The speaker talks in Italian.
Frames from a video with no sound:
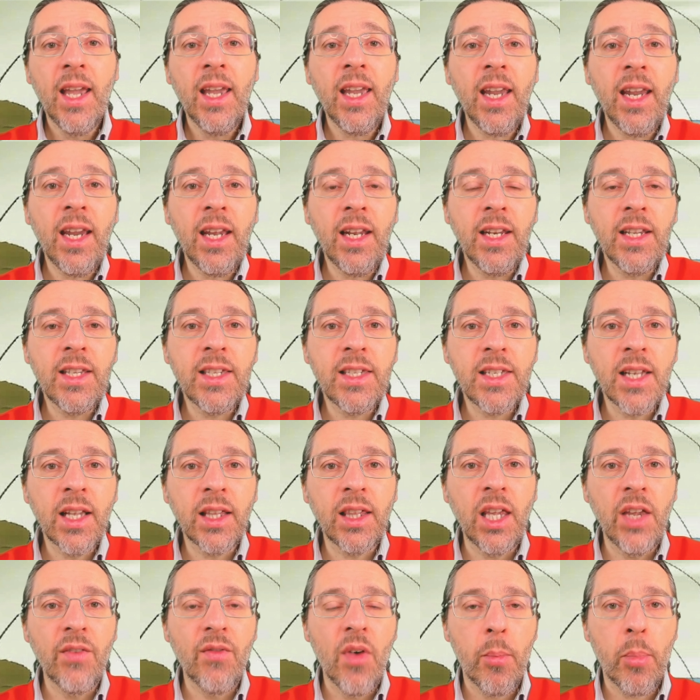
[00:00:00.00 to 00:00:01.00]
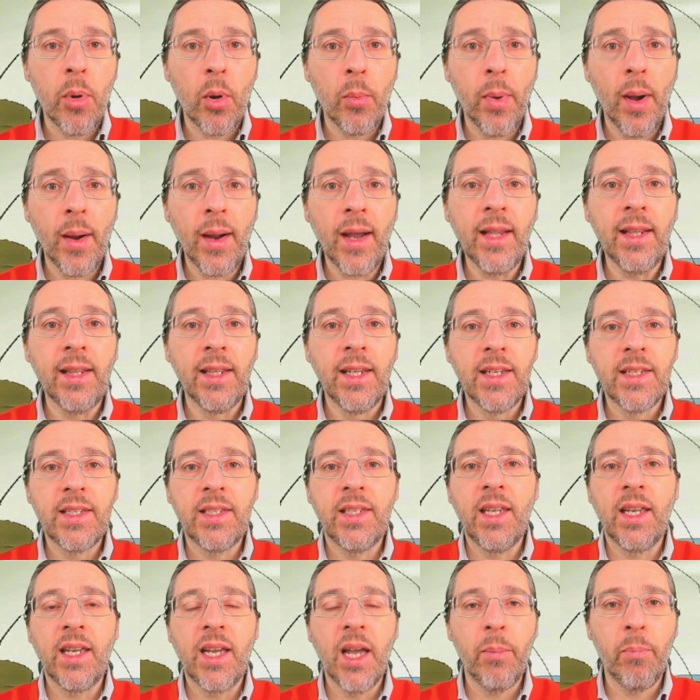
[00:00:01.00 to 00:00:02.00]
iniziative
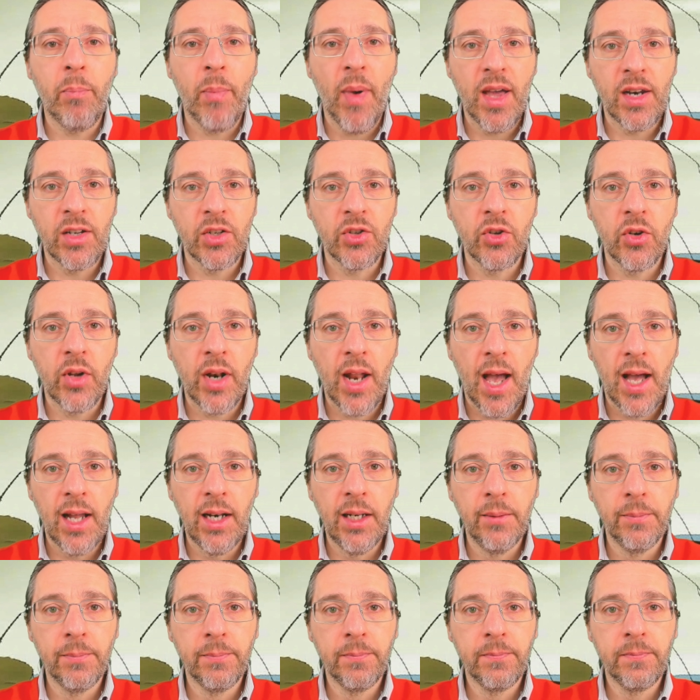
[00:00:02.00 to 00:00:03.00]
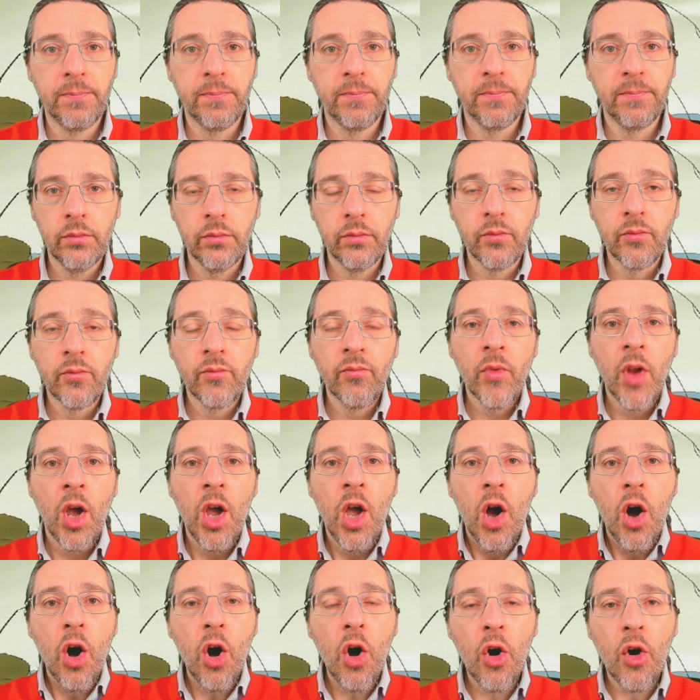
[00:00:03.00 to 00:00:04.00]
propagandistiche personali.
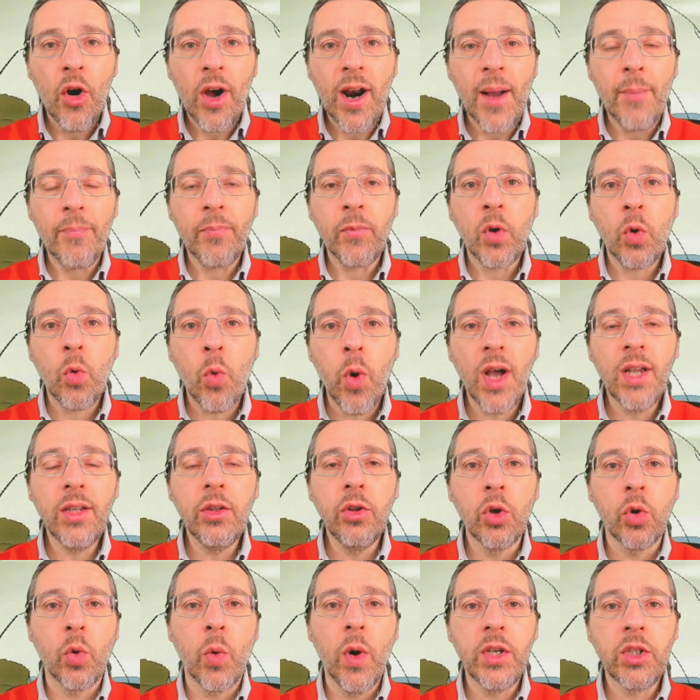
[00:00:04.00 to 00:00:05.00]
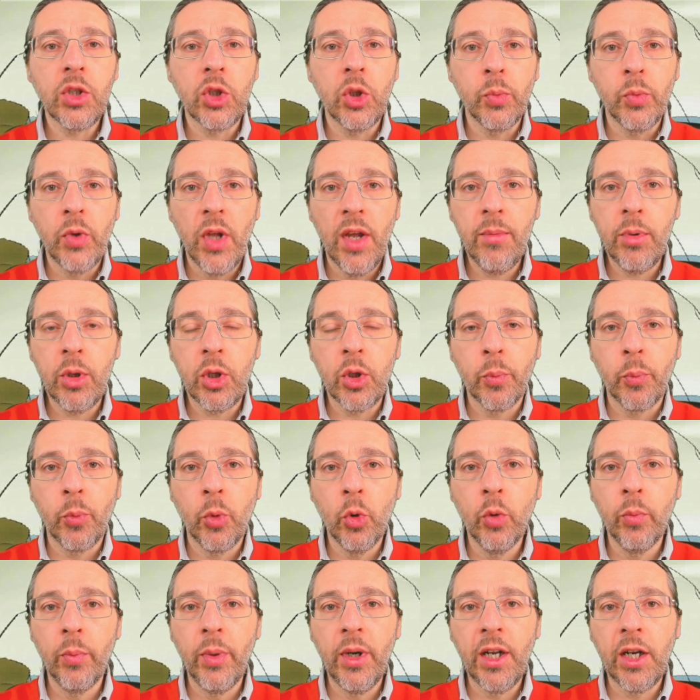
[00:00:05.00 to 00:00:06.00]
Ora, quando questo debito
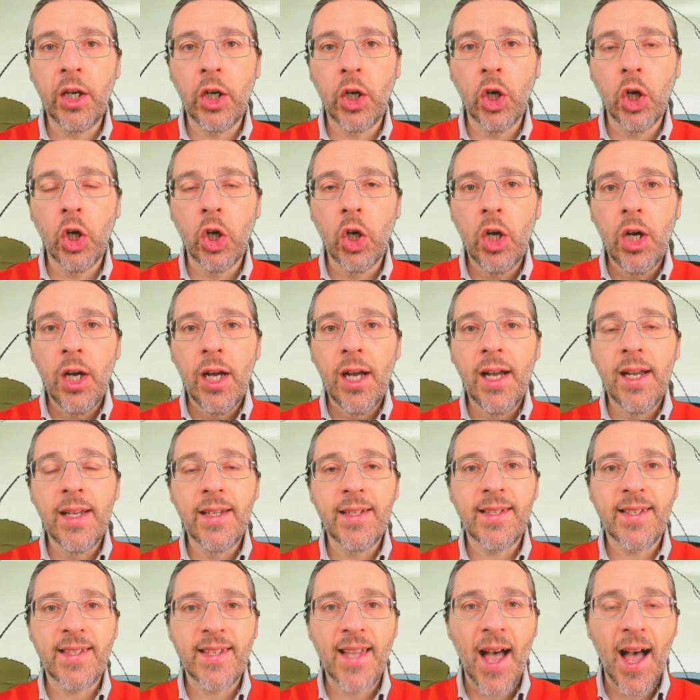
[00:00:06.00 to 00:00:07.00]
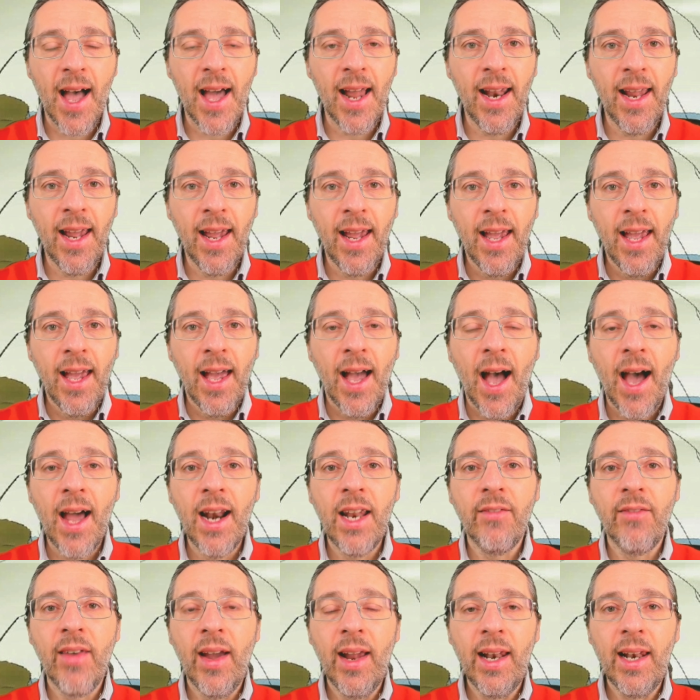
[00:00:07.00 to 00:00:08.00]
pubblico eh, sale a
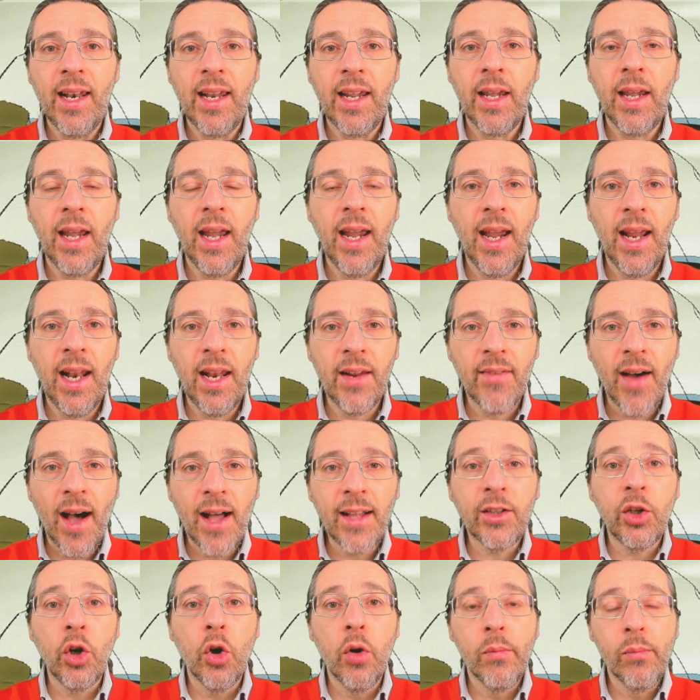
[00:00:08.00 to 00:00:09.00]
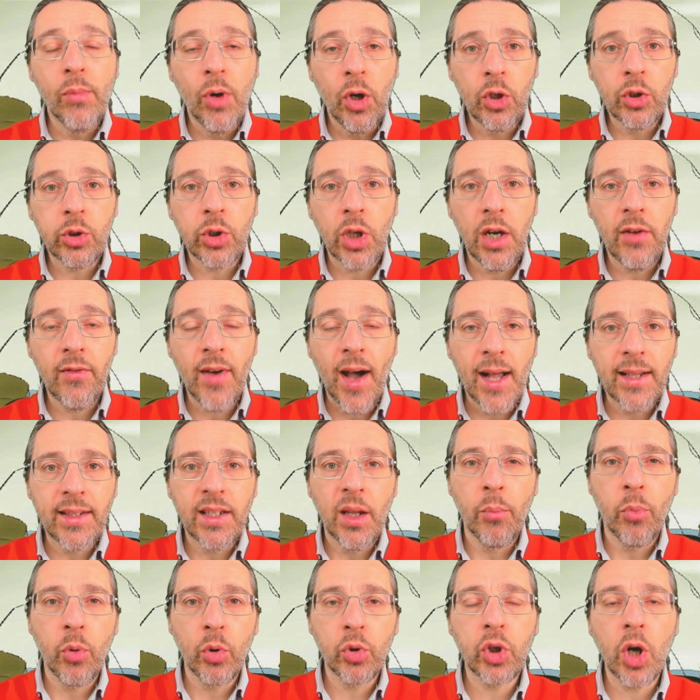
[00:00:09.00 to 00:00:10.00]
livelli elevati o molto elevati,
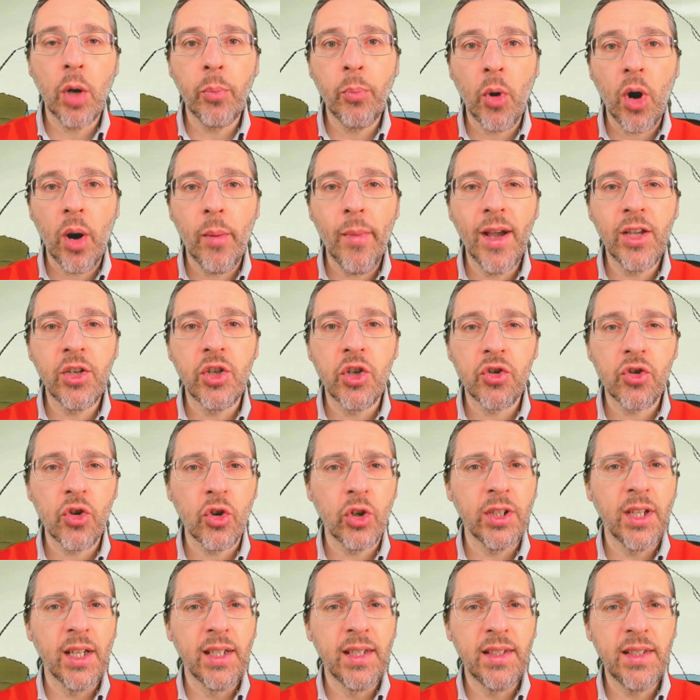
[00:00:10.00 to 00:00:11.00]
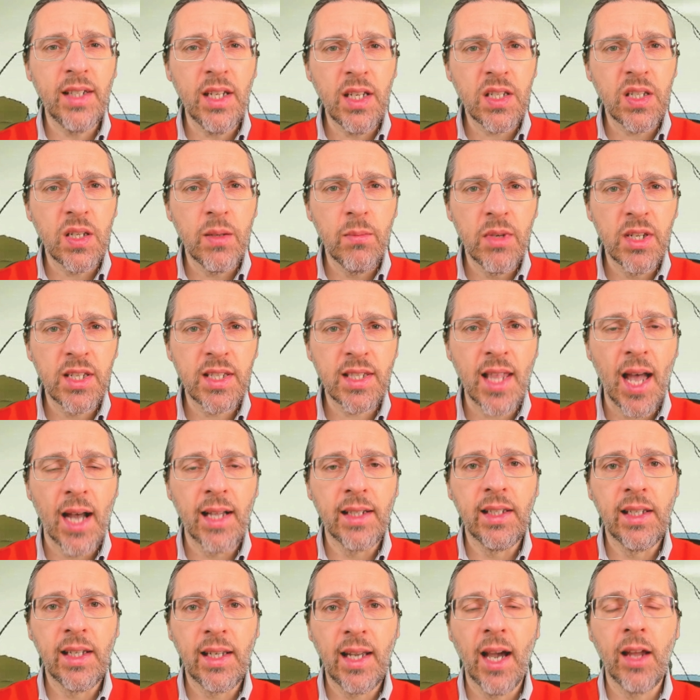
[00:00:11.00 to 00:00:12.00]
e purtroppo oramai ci sono tantissimi
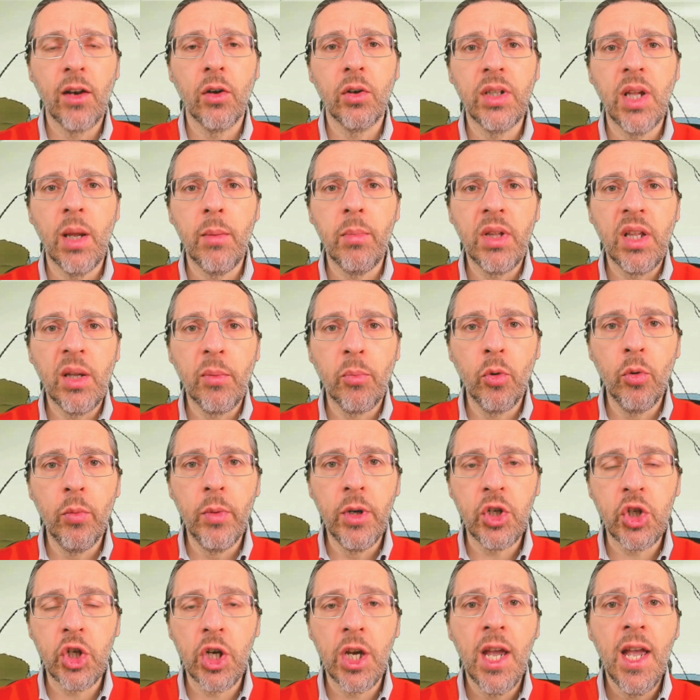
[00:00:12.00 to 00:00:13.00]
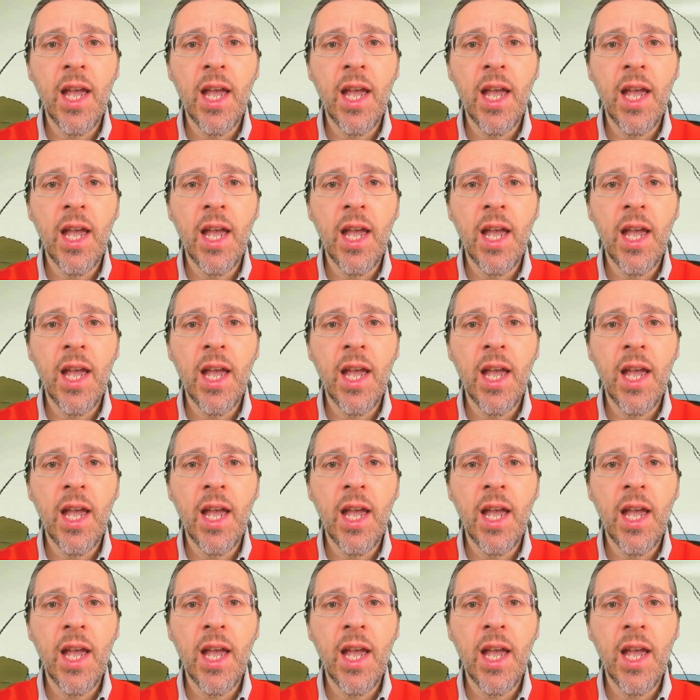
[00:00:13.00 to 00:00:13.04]
stati che hanno debiti pubblici